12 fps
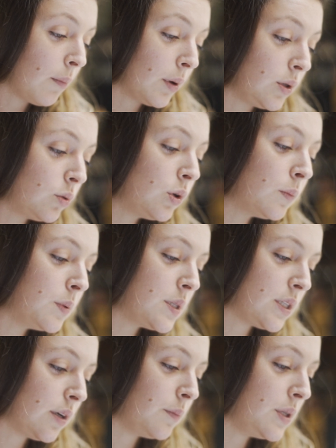Подруга
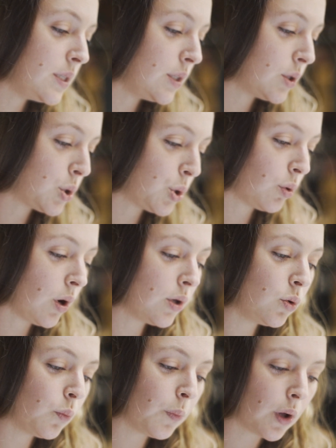быстро объяснила, что
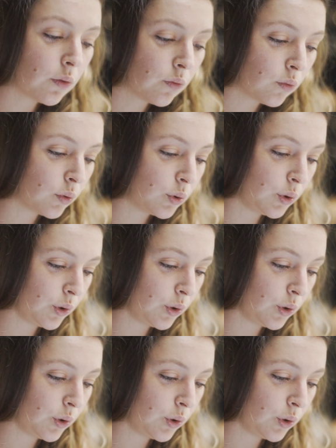Аня упала в воду,